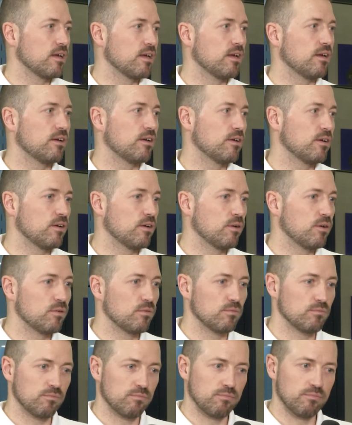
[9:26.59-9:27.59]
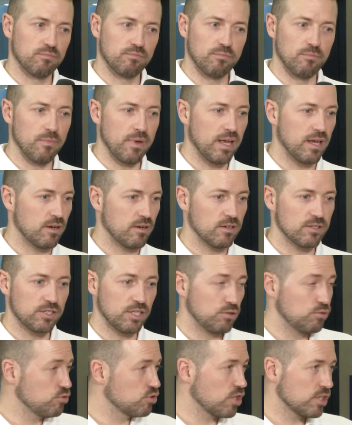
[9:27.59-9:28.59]
Euh, mais euh,
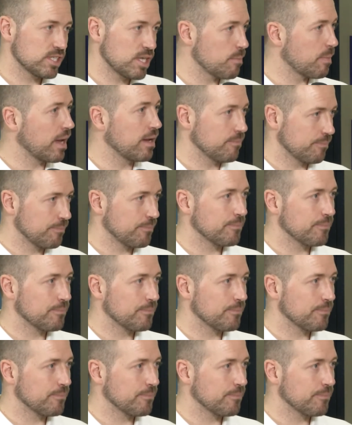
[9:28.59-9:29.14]
c'est tout ce que ça prend.